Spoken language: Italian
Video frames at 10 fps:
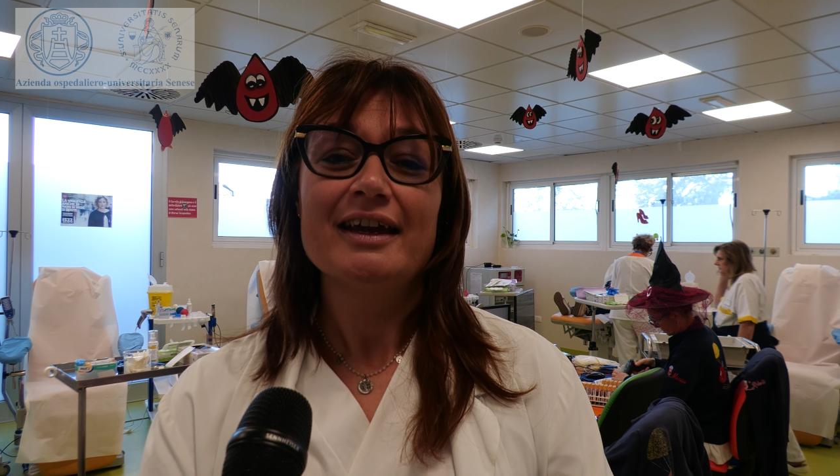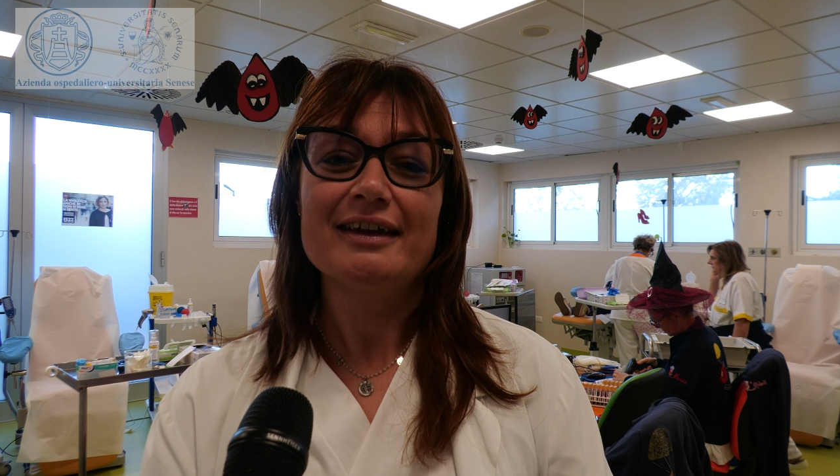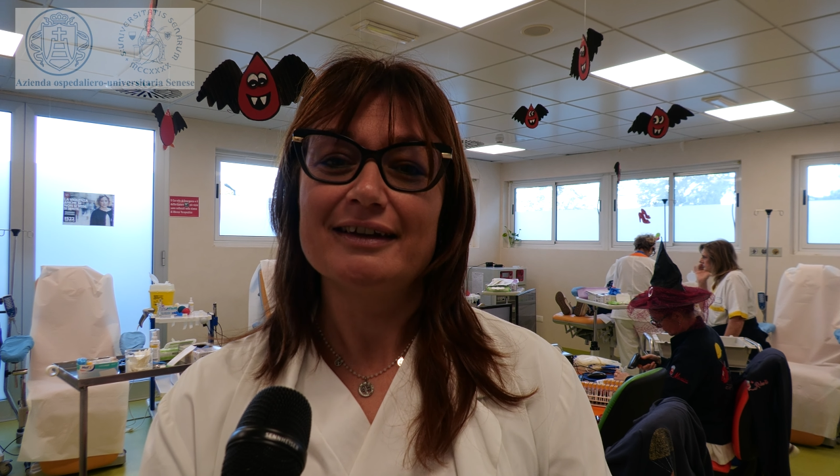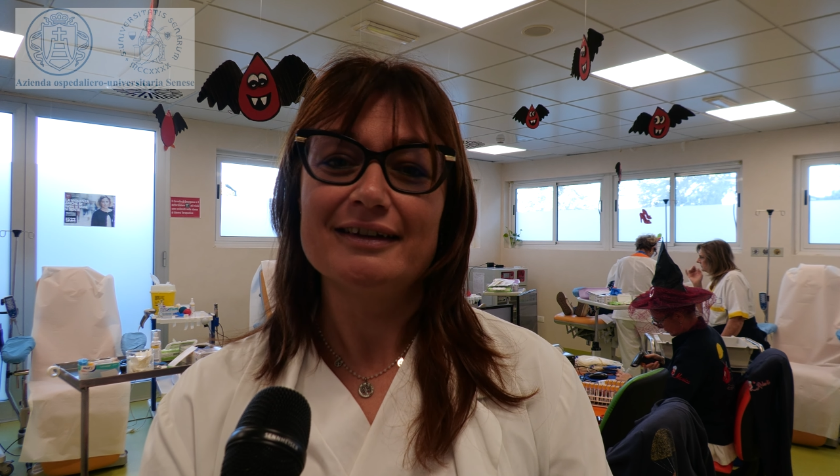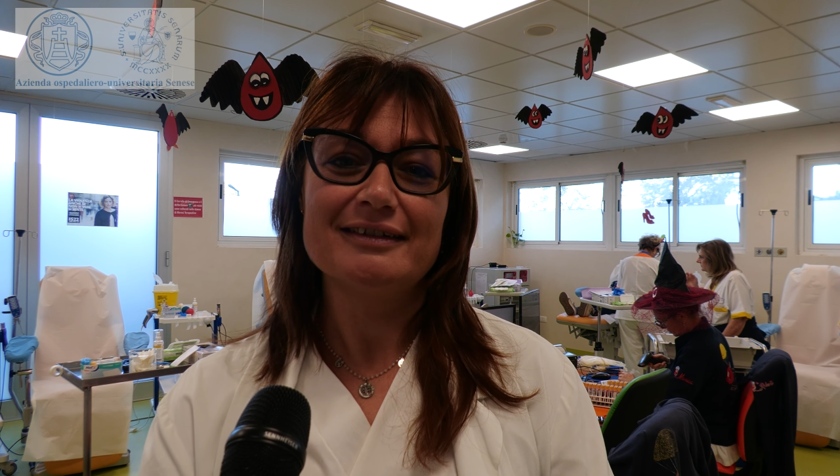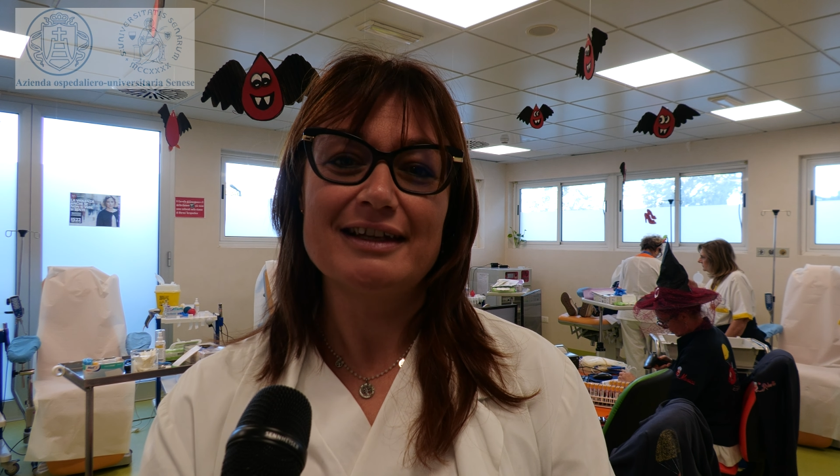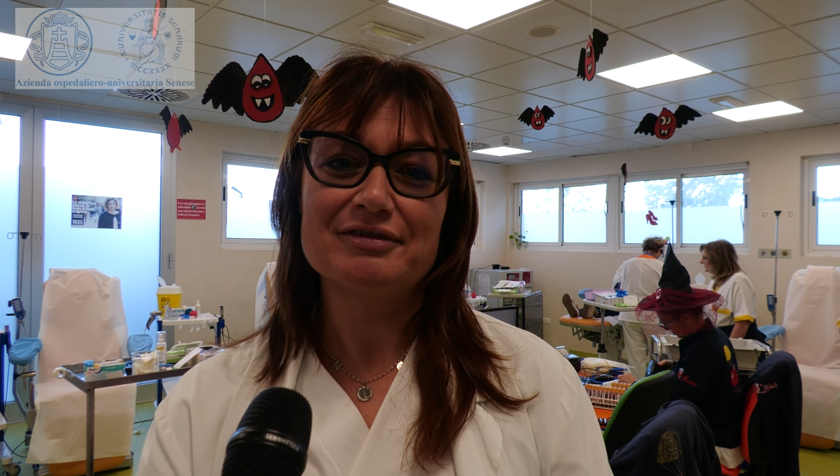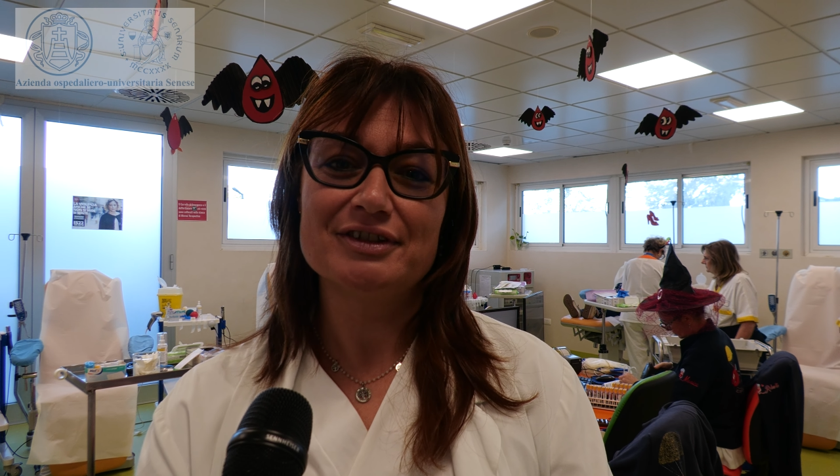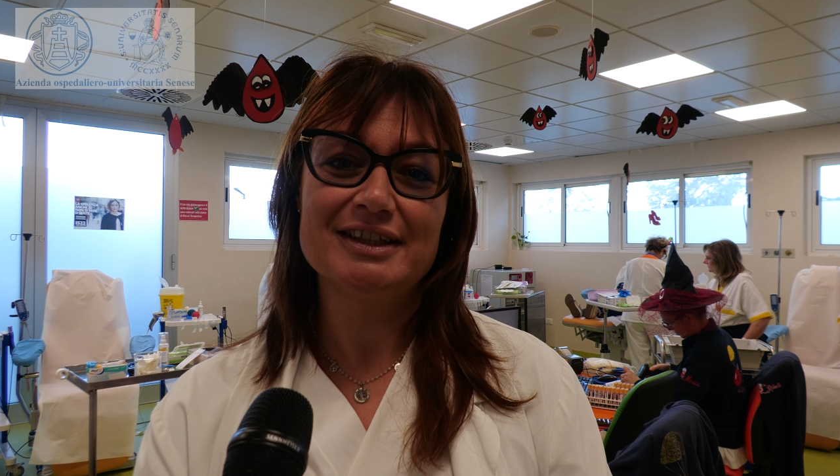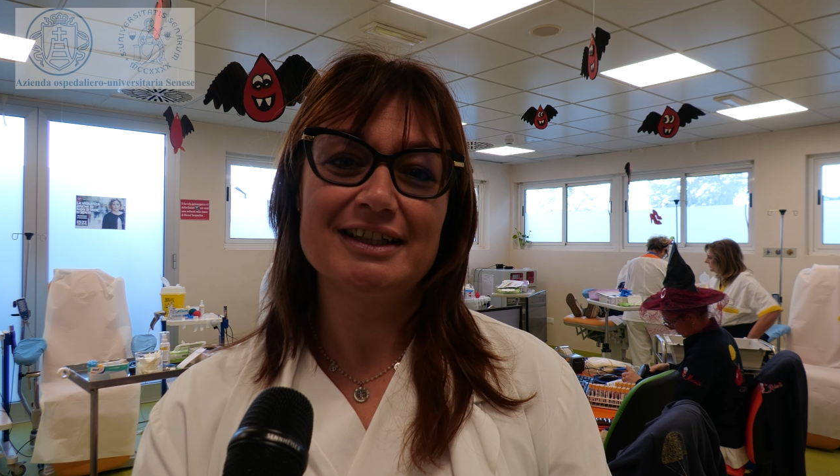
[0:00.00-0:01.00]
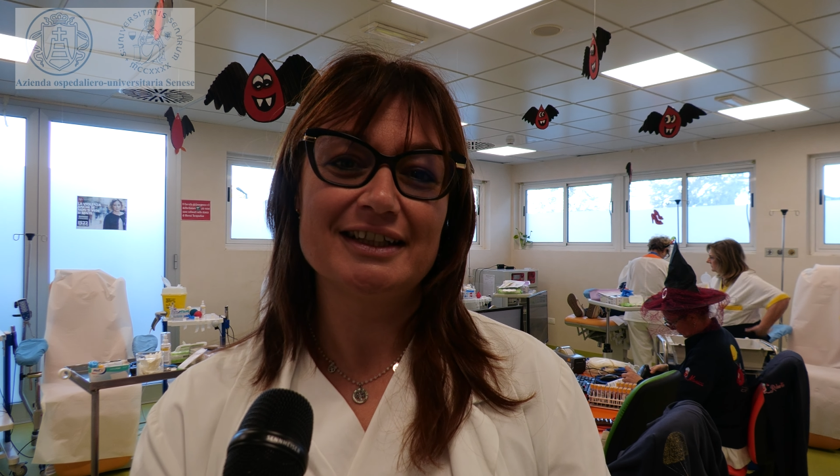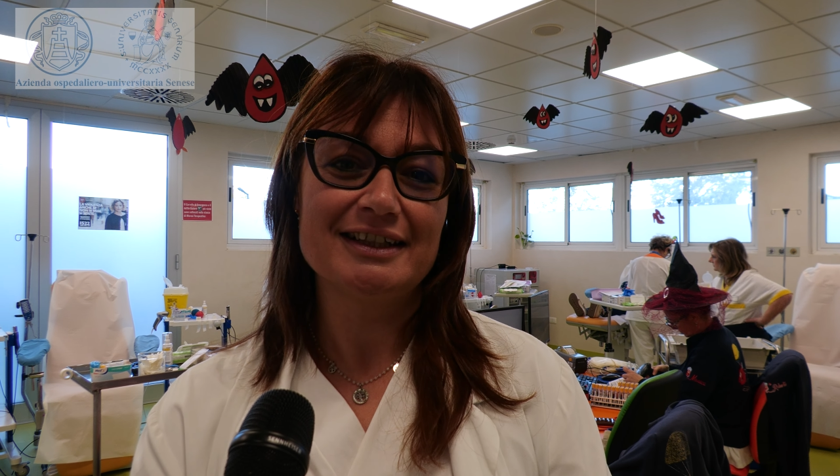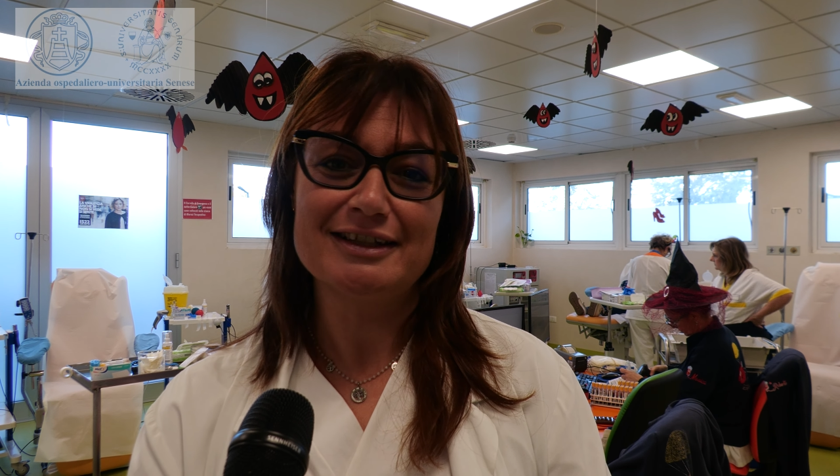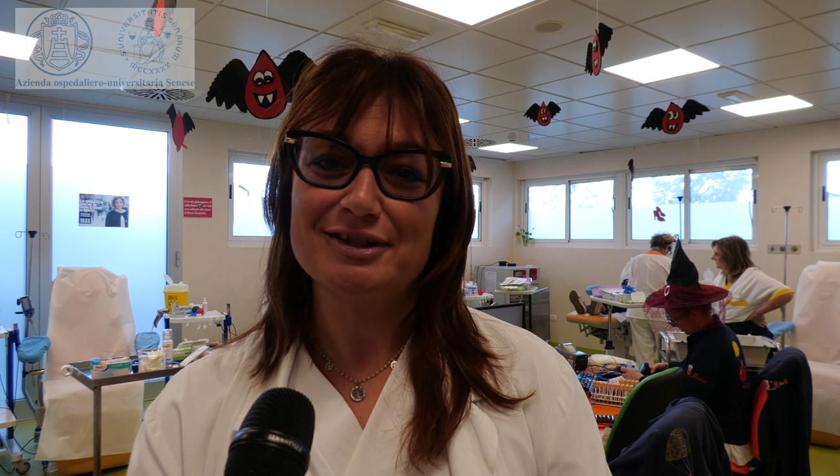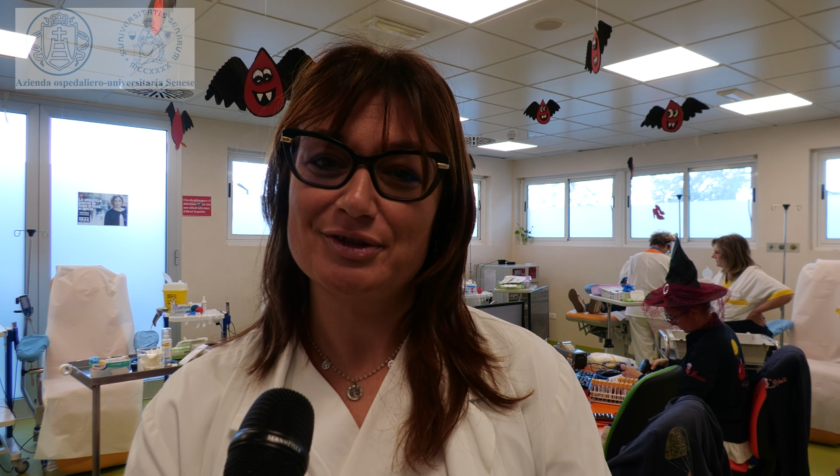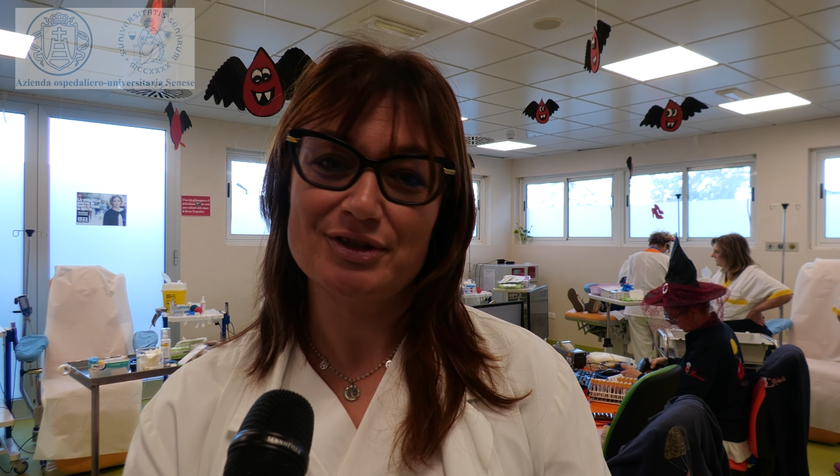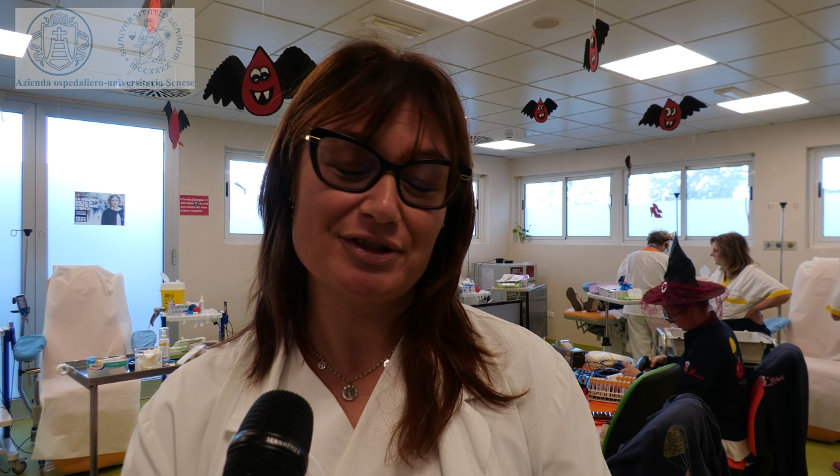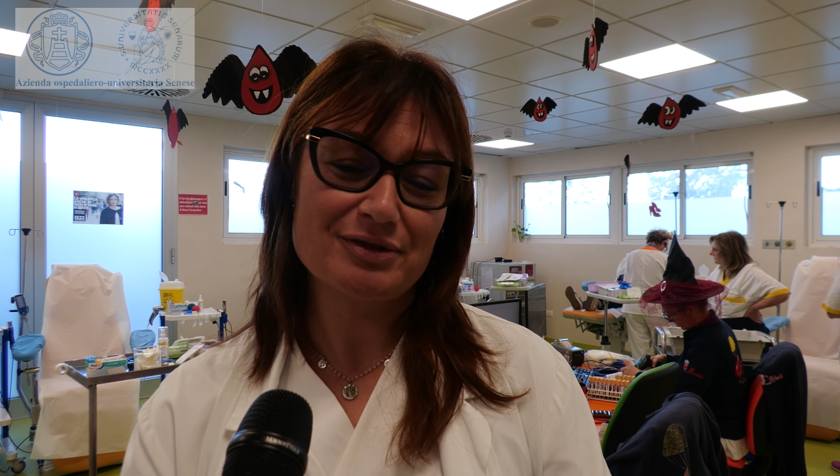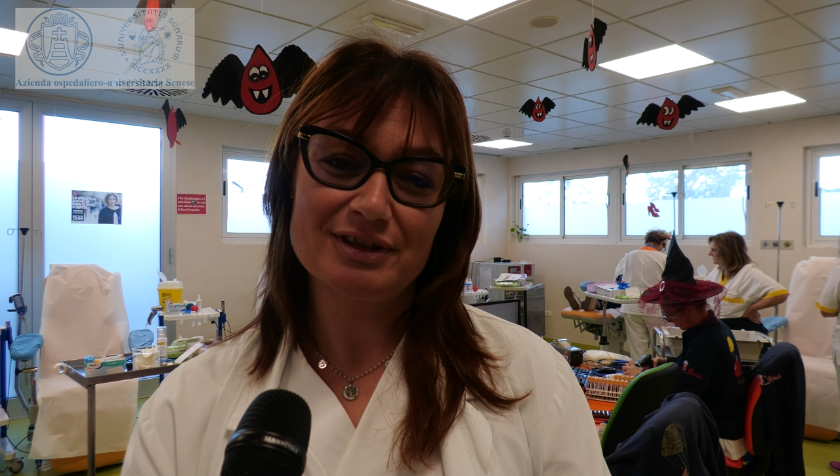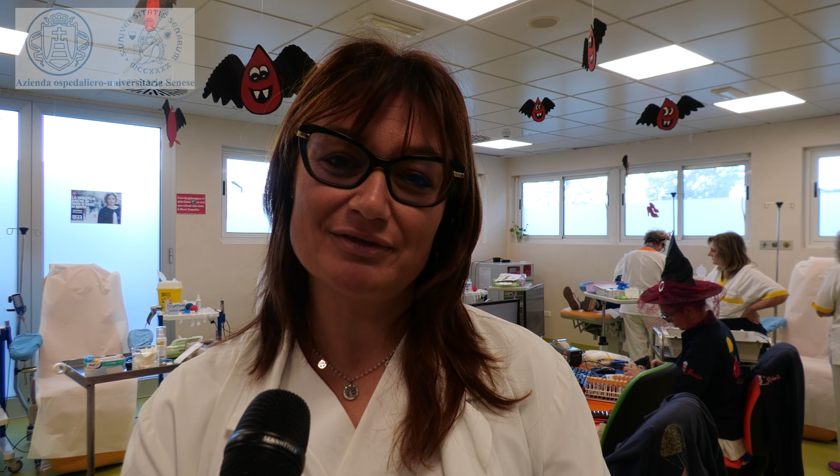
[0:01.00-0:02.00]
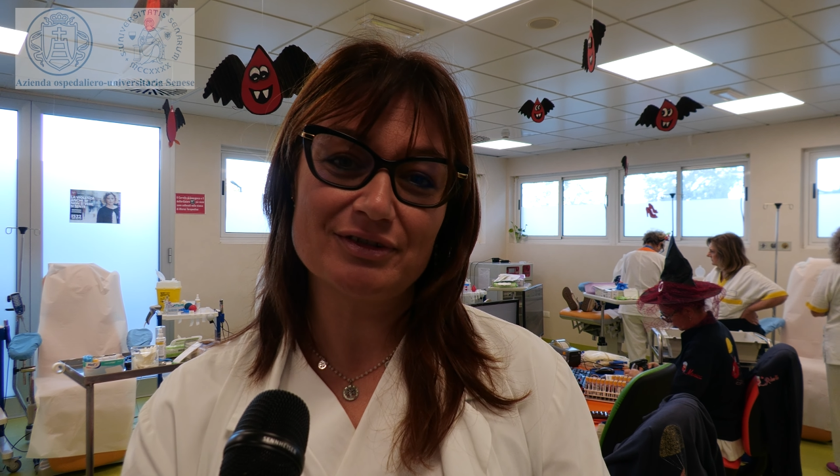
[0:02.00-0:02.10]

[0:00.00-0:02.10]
e devo dire che le associazioni di